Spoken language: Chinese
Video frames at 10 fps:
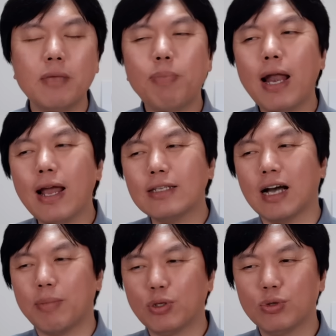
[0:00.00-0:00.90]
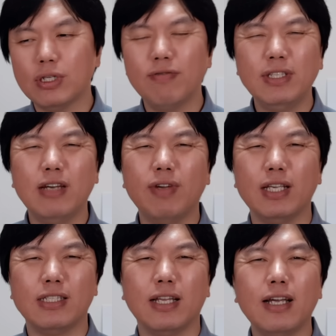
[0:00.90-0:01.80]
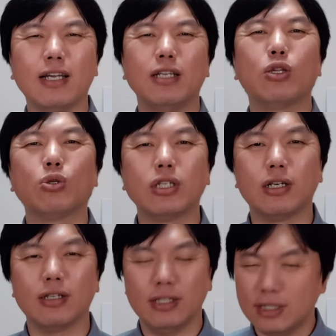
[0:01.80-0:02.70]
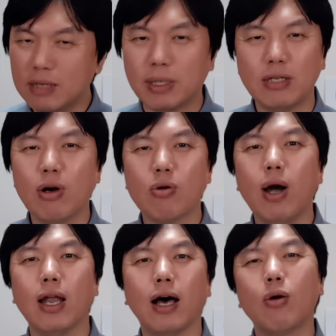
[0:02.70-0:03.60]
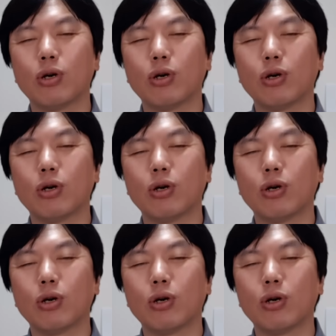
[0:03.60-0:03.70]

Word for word: 一般来讲吧，就是像卫健委以前，他肯定都是直接把电话挂了，